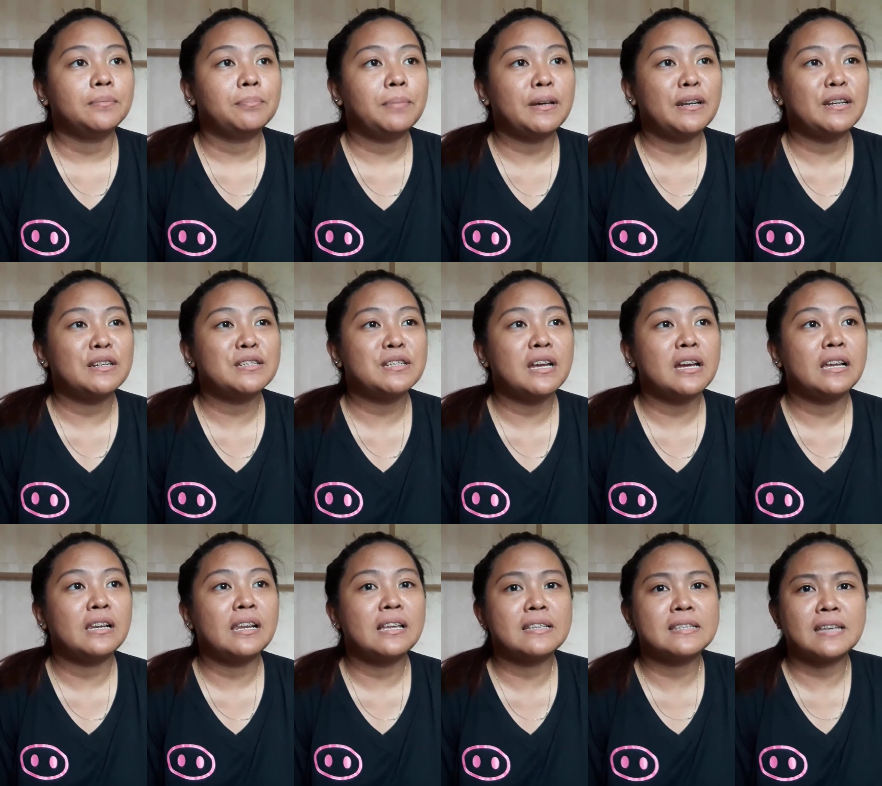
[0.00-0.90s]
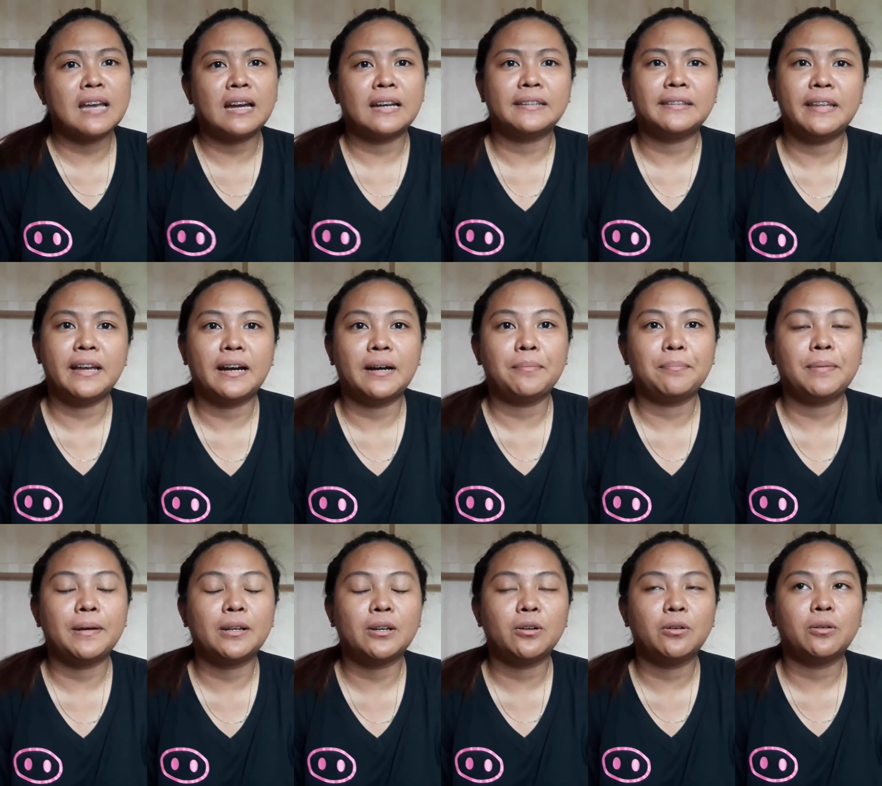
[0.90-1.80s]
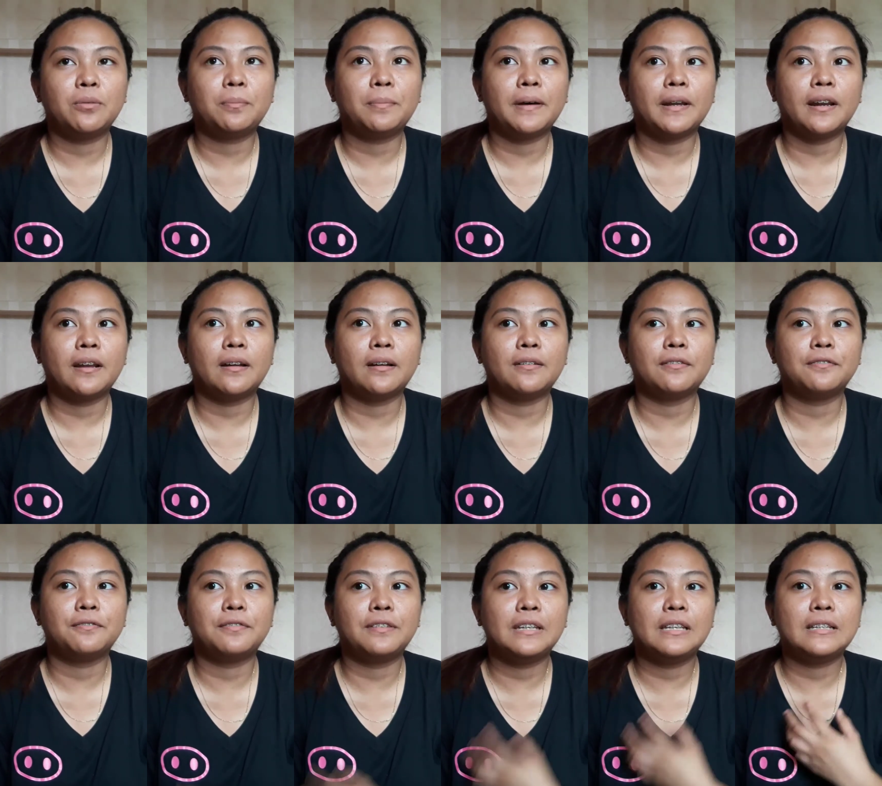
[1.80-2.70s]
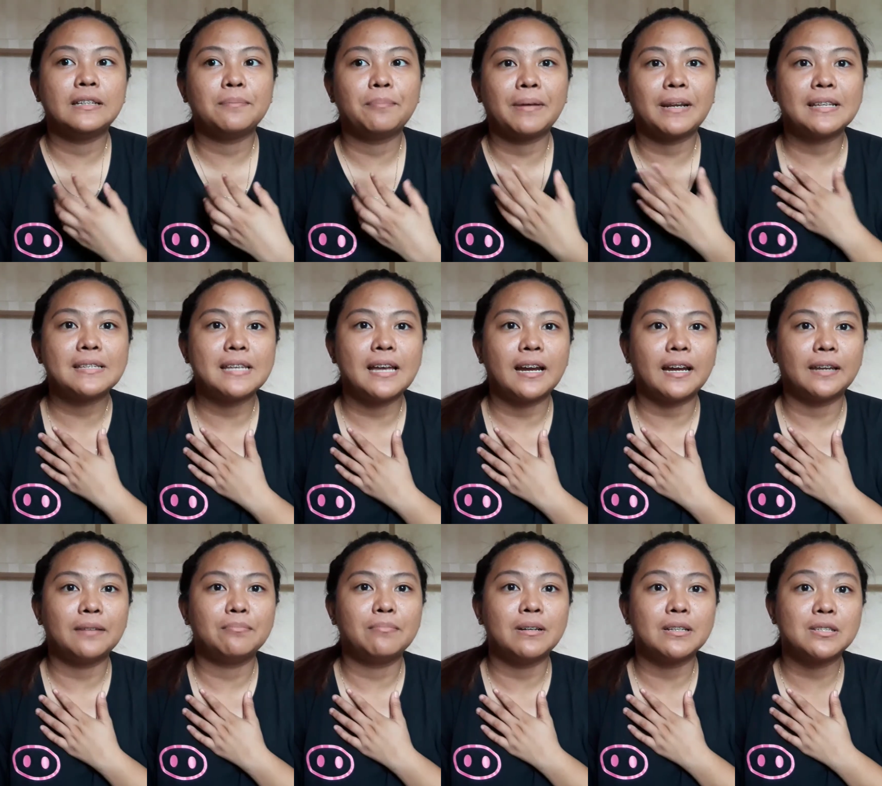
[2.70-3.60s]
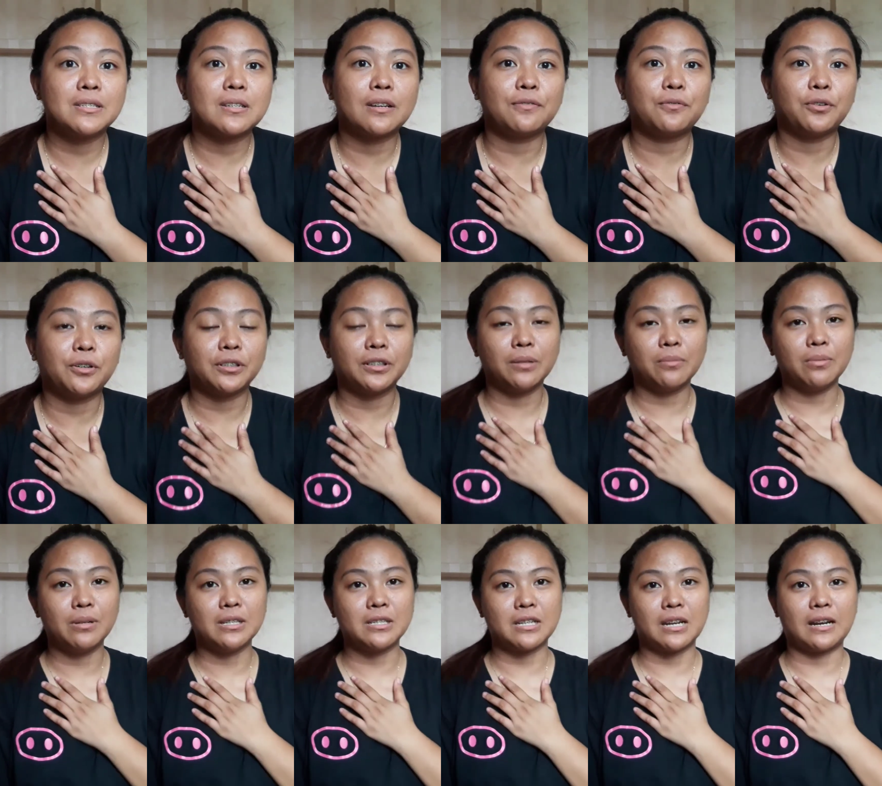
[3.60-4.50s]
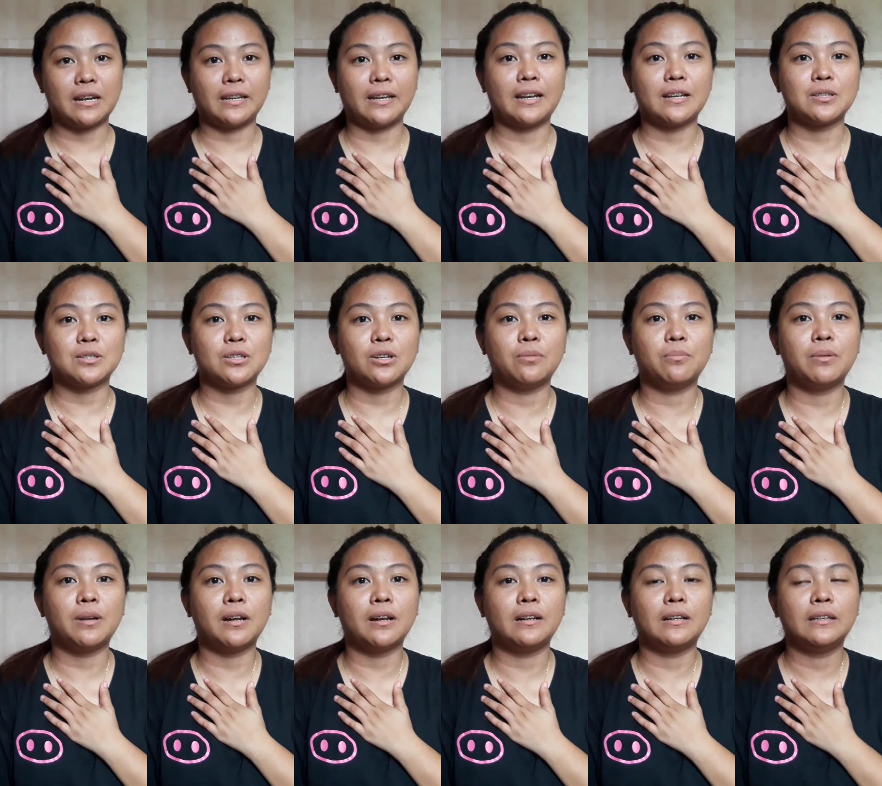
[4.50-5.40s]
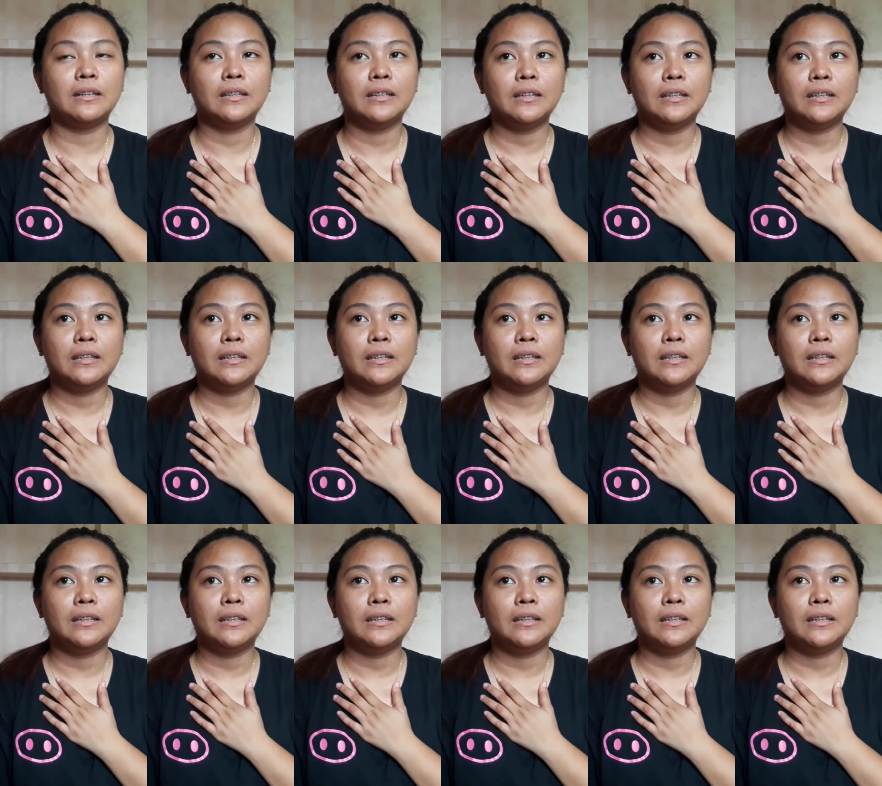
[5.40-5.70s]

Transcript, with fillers: para siyang Lazada, pero parang feel, para sa akin, much affordable siya. Kaya sobrang